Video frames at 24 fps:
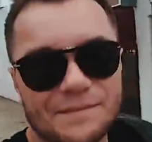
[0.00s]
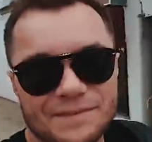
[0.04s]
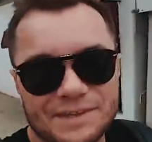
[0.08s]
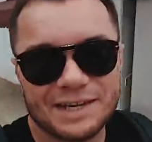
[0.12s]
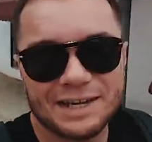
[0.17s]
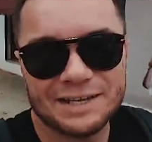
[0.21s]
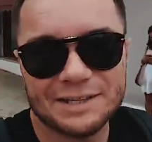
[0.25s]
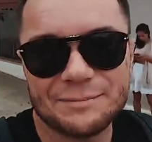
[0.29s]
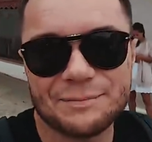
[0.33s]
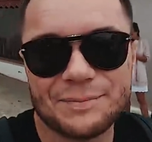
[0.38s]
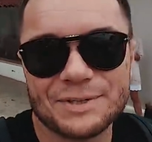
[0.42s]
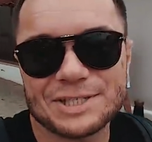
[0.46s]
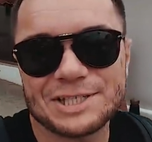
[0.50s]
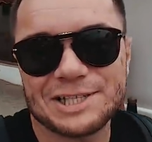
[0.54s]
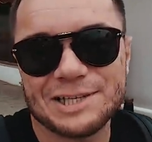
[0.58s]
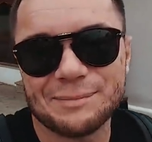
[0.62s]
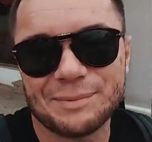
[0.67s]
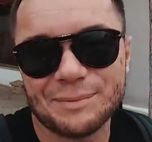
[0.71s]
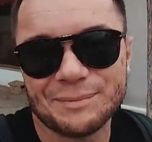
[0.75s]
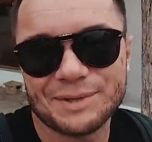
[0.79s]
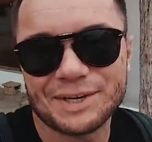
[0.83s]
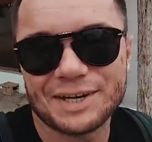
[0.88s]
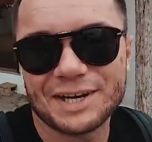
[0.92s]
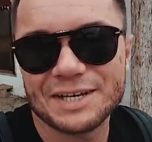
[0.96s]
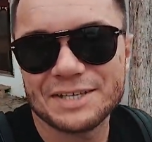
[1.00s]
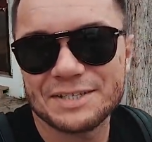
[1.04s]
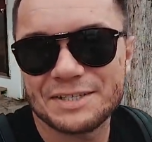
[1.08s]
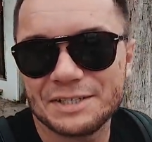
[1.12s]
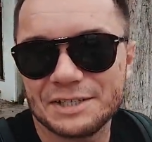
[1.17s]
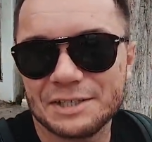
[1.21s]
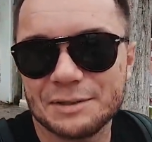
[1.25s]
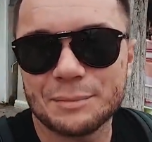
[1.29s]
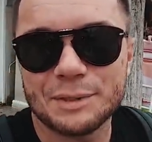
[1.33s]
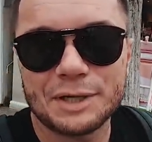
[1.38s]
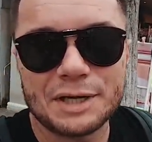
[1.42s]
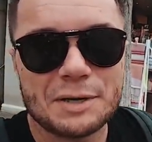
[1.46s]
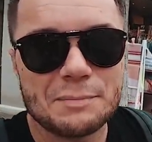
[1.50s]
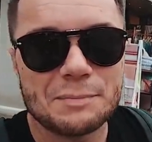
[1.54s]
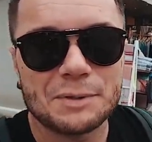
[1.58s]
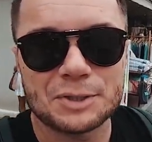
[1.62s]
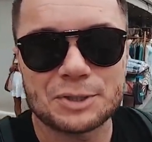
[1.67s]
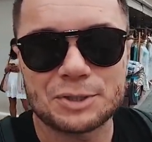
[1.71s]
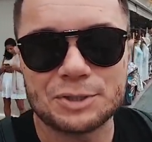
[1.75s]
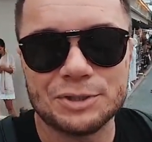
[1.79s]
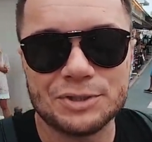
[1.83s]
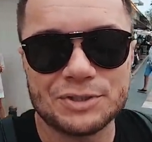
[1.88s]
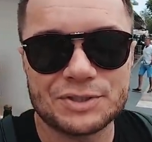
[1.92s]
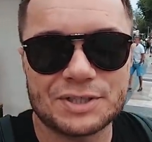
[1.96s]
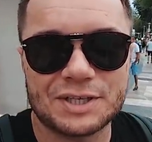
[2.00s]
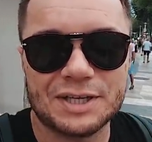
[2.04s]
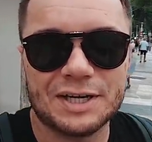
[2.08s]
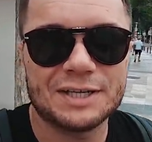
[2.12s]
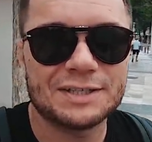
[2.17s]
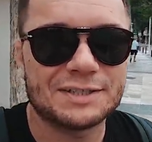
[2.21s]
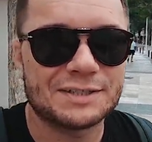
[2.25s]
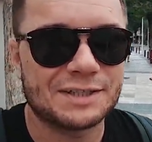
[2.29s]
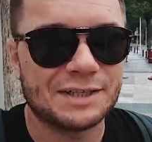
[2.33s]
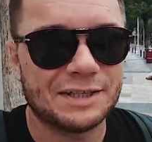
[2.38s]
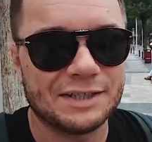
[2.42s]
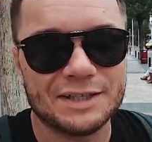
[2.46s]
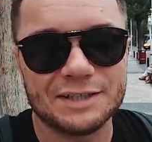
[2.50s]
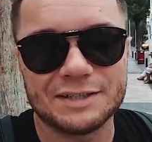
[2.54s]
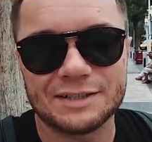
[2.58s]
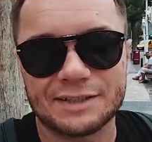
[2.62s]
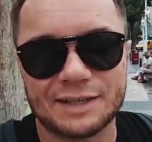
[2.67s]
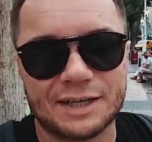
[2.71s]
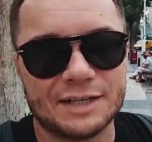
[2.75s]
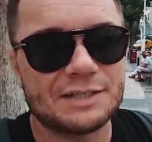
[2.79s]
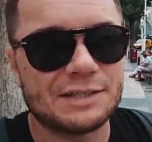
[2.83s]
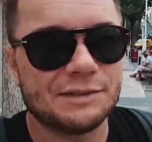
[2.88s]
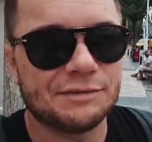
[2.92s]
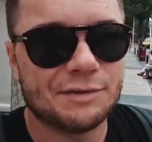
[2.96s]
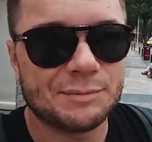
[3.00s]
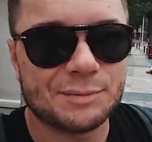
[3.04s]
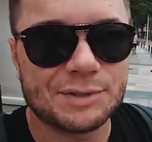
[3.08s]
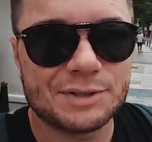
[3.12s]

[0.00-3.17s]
Яна пошла по магазинам, а я пошел искать какие-то красивые